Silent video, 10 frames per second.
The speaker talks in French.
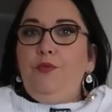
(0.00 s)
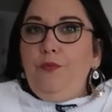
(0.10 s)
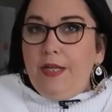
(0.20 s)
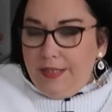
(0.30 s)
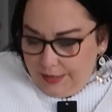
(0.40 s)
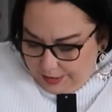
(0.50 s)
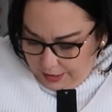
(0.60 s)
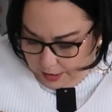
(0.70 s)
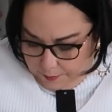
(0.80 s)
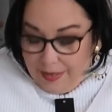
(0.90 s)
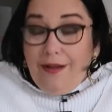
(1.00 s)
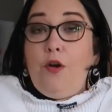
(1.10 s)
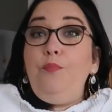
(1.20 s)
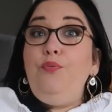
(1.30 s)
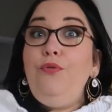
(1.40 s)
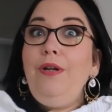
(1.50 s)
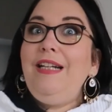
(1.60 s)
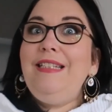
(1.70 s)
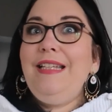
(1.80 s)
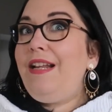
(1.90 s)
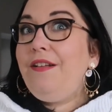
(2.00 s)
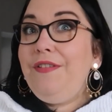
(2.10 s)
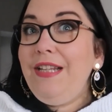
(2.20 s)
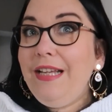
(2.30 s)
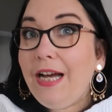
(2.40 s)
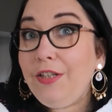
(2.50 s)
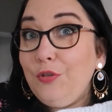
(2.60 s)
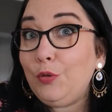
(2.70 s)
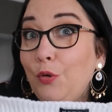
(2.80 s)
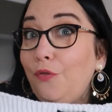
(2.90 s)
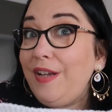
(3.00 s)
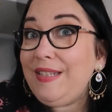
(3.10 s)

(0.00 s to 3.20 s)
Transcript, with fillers: a de plus basique, mais les robes pull, c'est la vie les gars, donc on va